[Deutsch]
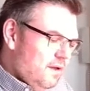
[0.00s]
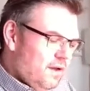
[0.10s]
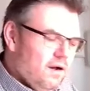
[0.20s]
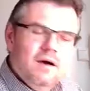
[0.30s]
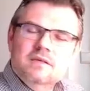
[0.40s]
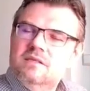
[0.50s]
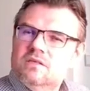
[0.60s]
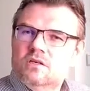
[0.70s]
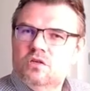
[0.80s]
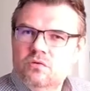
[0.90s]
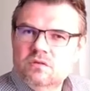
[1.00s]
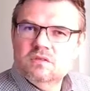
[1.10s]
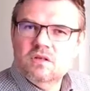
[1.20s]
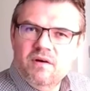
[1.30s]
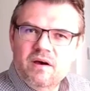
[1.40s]
ja, es ist
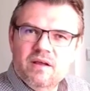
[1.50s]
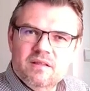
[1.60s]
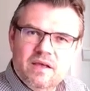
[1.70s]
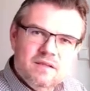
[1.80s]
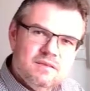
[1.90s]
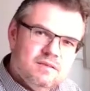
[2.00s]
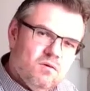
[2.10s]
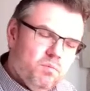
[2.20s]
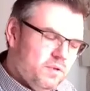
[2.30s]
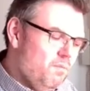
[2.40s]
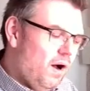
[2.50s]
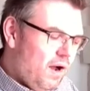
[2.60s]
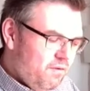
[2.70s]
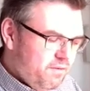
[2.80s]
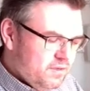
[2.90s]
geschützt, aber halt nicht
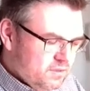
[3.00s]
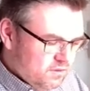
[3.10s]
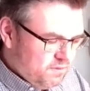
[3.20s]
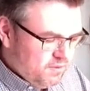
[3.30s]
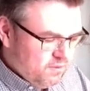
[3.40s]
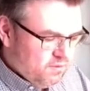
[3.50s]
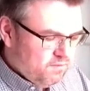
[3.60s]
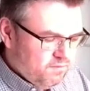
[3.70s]
optimal, weil wie gesagt, wenn da